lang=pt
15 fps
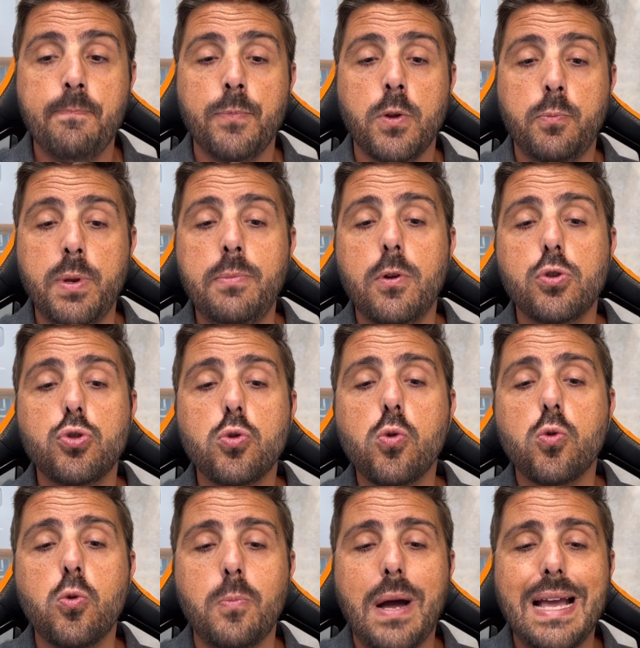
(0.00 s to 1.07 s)
O primeiro jogo
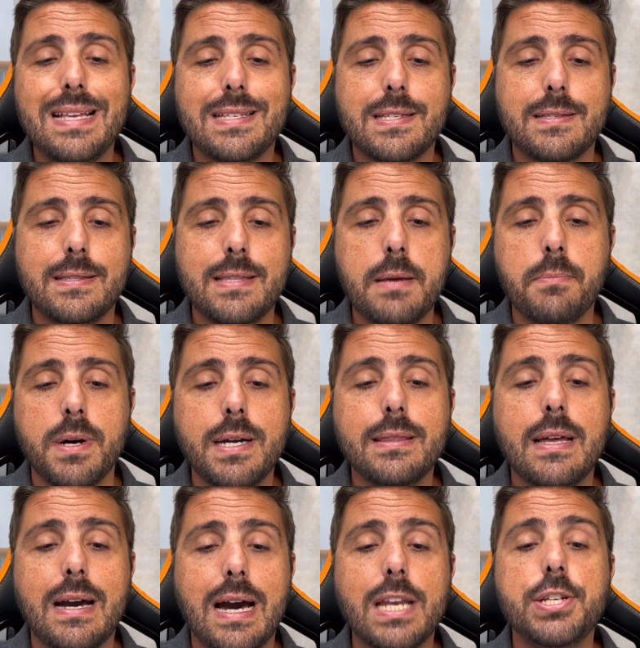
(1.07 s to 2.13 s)
com mais
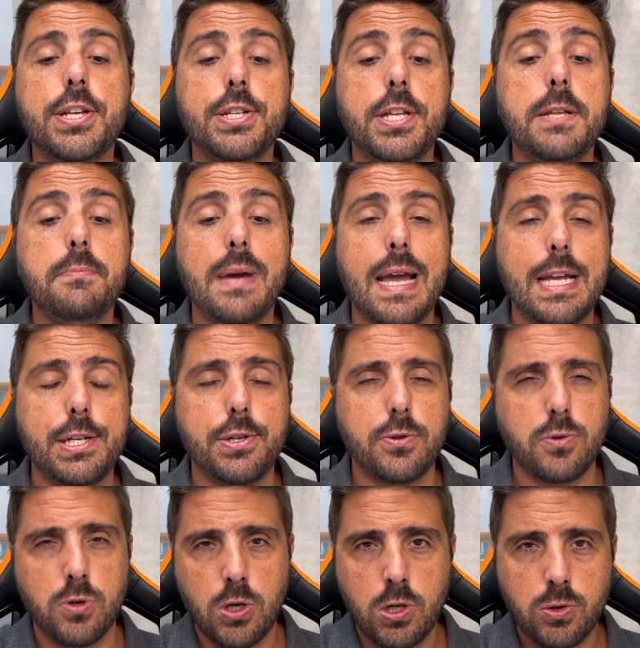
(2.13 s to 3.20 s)
demanda, Argentina e
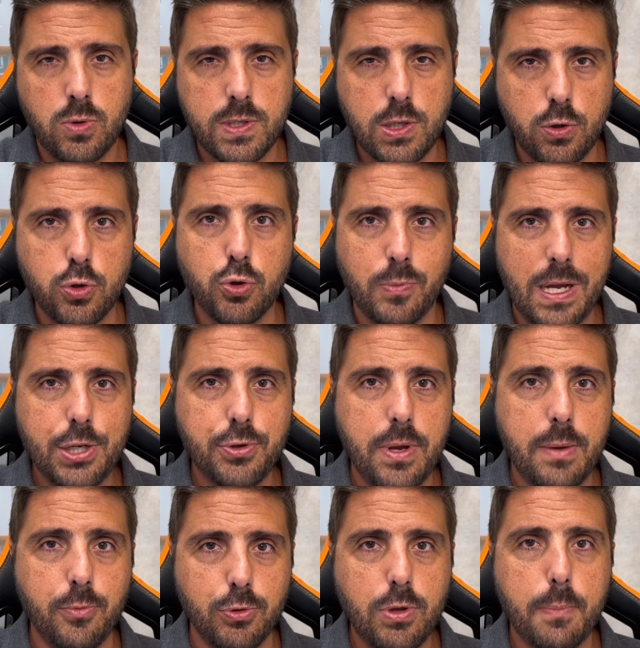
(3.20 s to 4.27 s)
México. O torcedor do México é
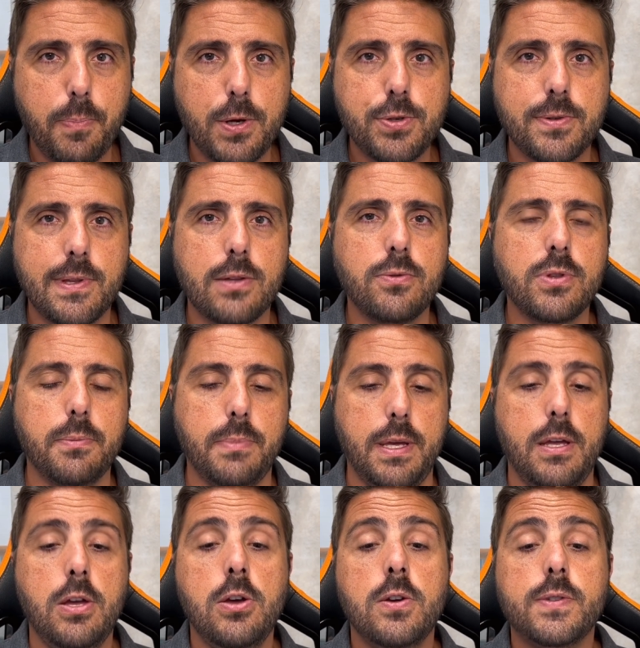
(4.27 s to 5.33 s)
muito apaixonado também.
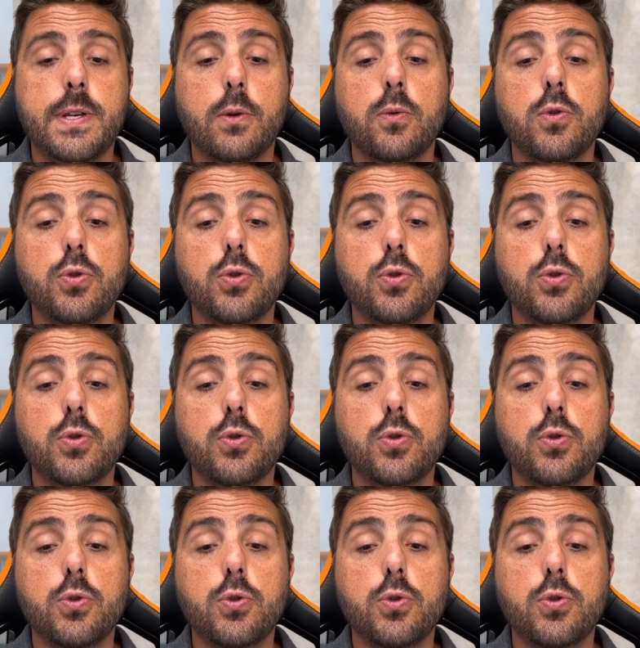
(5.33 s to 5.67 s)
O segundo